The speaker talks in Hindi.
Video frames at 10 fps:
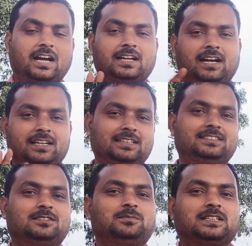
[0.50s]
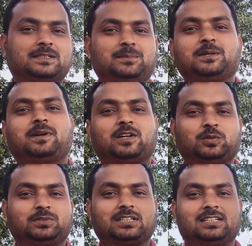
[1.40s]
हाय गाइस वेलकम बैक माई
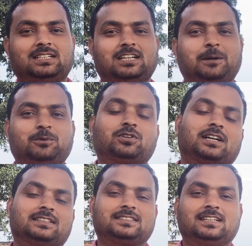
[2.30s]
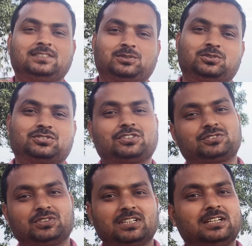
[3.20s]
यूट्यूब चैनल आप लोग कैसे हैं जरूर
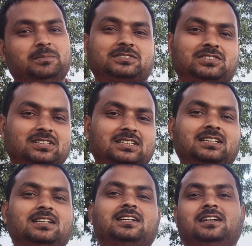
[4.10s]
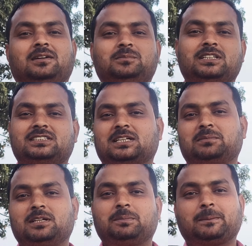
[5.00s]
स्वस्थ होंगे मस्त होंगे मैं इस
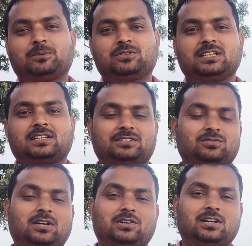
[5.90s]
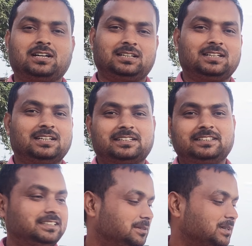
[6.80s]
थंबनेल पे आप लोग देख चुका होगा
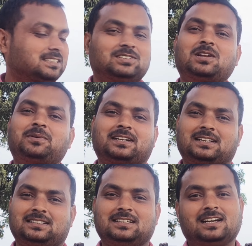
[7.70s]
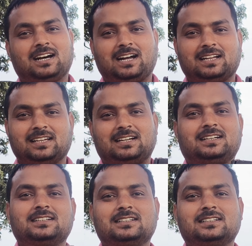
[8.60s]
कि मेरा सिल्वर बटन आ गया